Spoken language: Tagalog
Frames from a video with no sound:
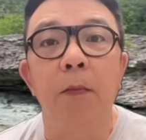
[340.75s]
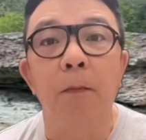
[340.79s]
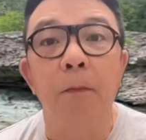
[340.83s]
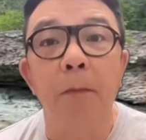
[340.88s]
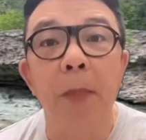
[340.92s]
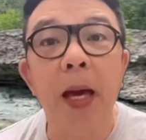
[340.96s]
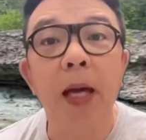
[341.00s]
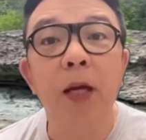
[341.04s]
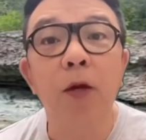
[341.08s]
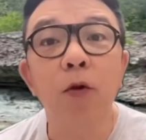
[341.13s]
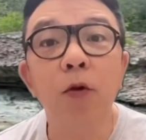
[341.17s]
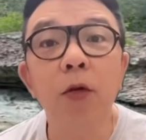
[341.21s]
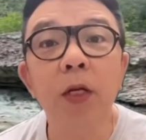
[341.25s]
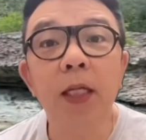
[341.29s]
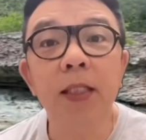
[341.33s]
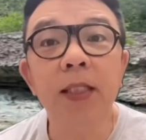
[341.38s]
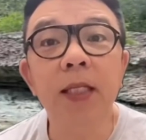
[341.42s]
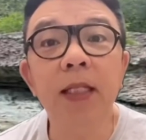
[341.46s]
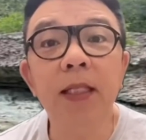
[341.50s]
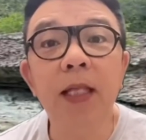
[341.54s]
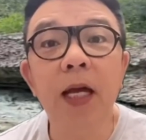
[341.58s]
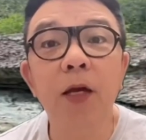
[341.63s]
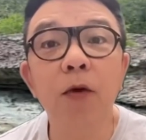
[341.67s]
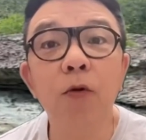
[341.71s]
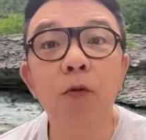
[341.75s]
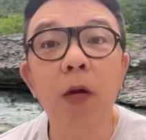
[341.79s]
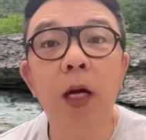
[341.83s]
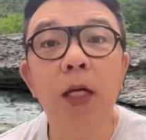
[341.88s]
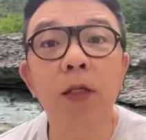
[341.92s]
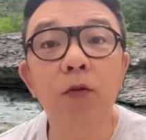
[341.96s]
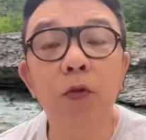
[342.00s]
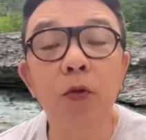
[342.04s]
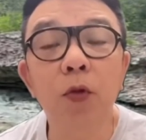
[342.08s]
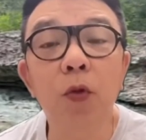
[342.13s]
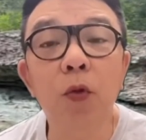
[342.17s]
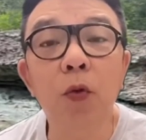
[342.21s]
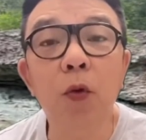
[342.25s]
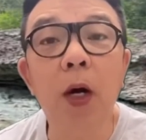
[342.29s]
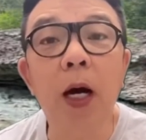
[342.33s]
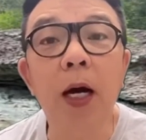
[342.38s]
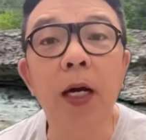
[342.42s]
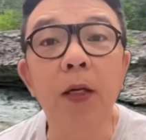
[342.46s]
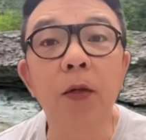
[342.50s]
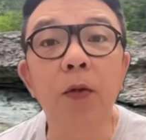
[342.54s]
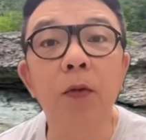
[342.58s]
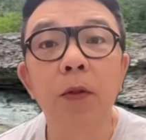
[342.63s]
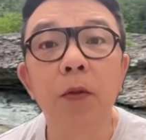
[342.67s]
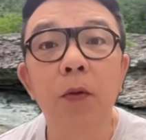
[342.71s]
Meron kasi tayong
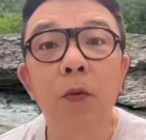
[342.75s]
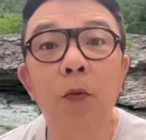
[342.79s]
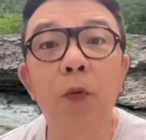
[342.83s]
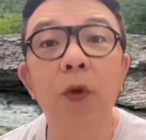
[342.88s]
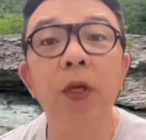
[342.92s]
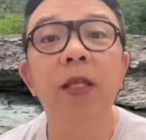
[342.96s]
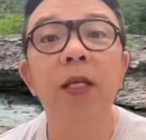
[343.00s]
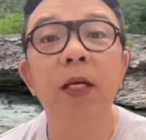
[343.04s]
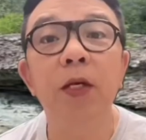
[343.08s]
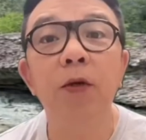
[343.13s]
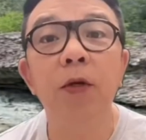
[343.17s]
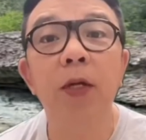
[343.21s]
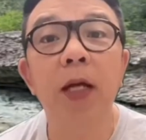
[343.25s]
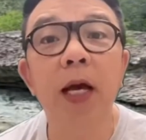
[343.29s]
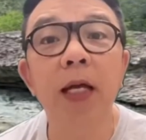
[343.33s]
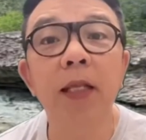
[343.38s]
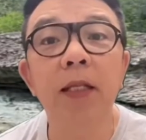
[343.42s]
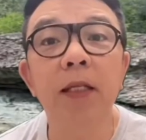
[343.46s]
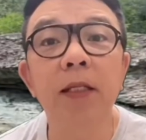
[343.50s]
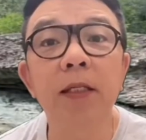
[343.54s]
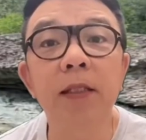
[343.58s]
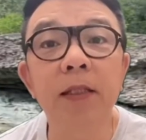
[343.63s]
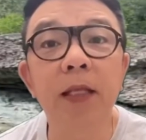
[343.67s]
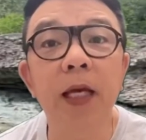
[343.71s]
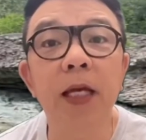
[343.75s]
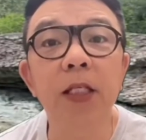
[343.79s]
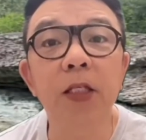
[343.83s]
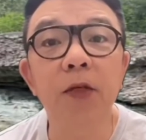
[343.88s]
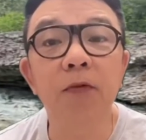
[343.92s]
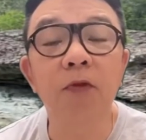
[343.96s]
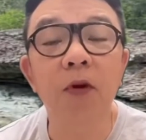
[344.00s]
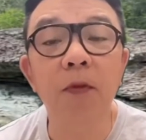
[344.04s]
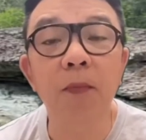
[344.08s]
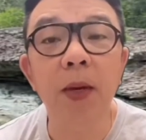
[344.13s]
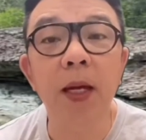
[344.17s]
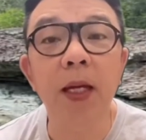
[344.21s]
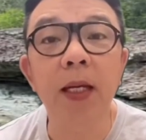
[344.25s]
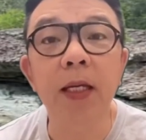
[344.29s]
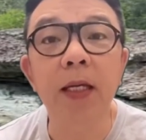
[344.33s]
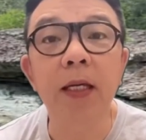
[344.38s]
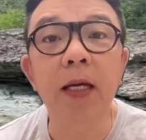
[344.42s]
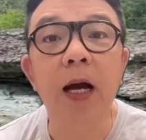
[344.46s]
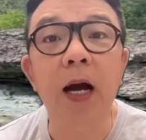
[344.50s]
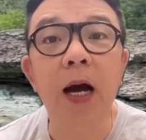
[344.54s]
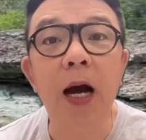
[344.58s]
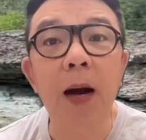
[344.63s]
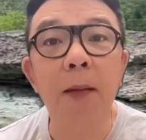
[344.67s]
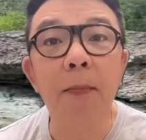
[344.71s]
kasunduan with the United States of
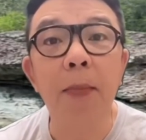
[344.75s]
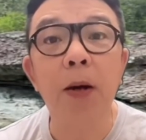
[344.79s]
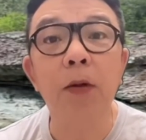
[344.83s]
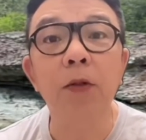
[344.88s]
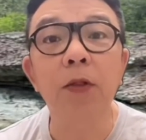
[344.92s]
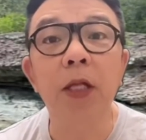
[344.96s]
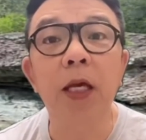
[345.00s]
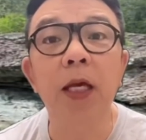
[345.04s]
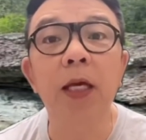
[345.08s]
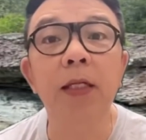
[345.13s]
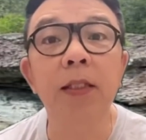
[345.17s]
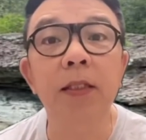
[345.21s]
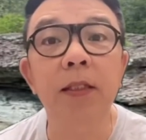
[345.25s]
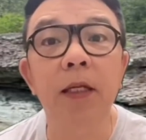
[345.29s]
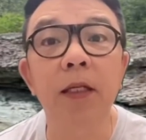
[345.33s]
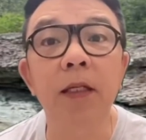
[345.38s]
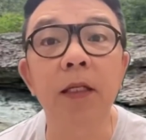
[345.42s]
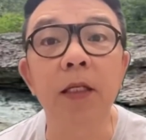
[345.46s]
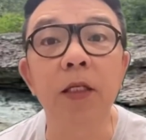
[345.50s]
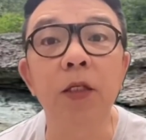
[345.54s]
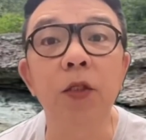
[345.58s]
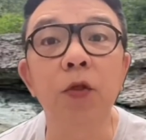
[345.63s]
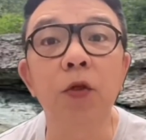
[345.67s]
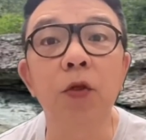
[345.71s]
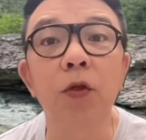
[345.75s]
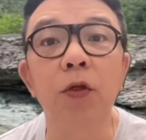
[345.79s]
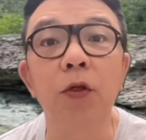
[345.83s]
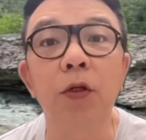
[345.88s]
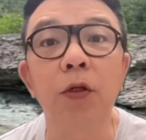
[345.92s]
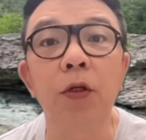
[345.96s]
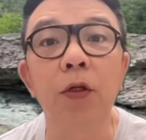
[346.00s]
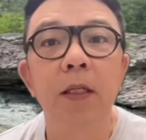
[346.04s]
America about extradition.